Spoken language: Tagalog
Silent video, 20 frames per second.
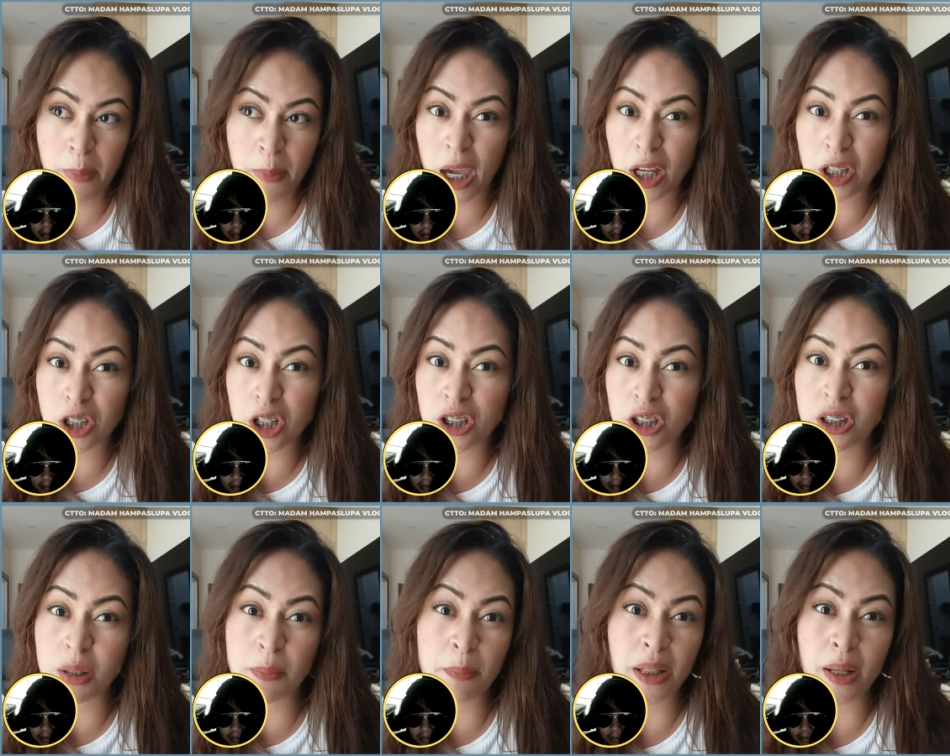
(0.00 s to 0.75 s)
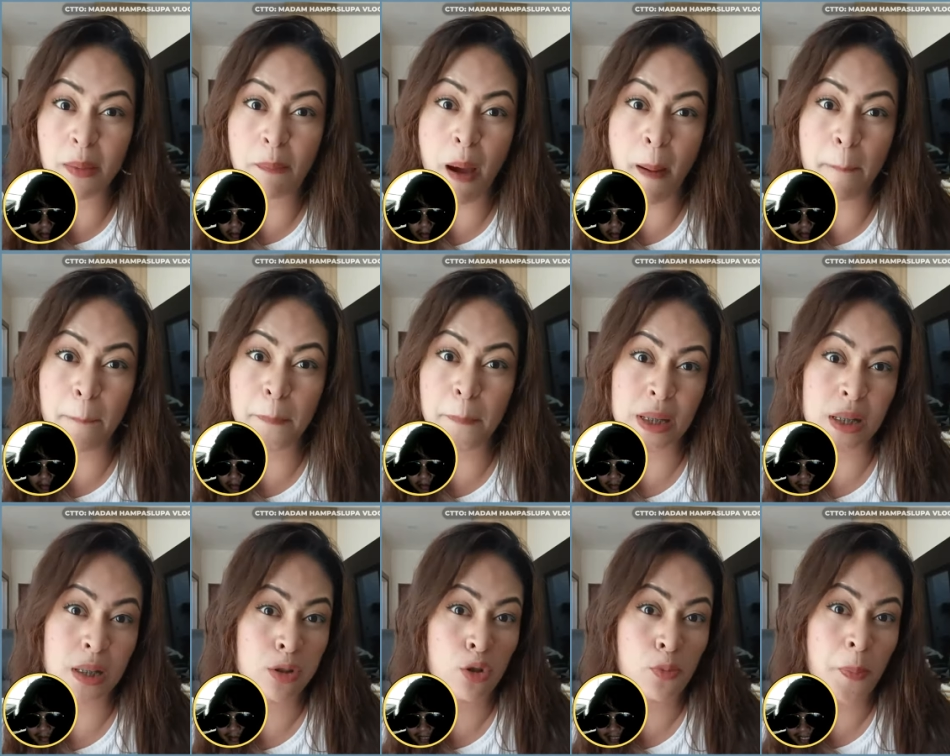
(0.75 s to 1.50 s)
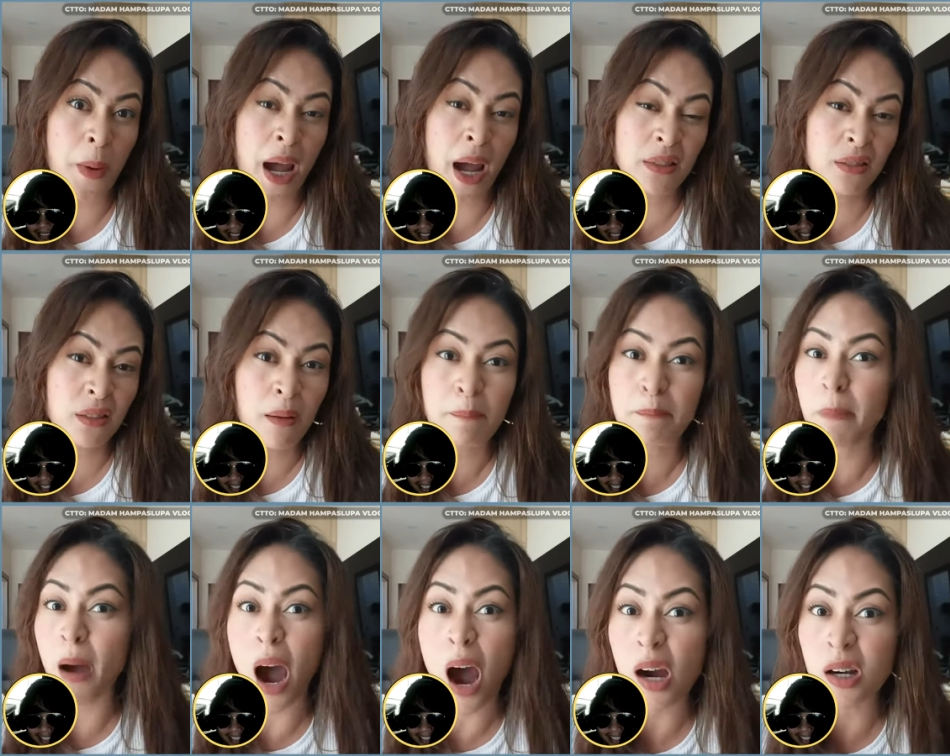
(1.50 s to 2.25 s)
Bashers ni Madam Hampas Lupa at ng
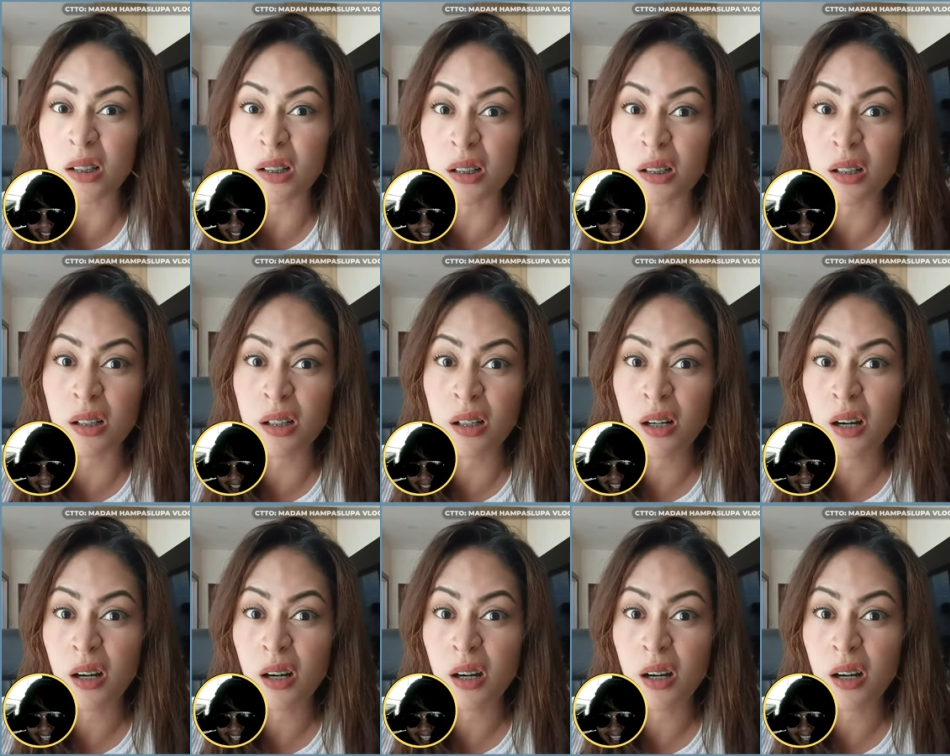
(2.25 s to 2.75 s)
Bagger.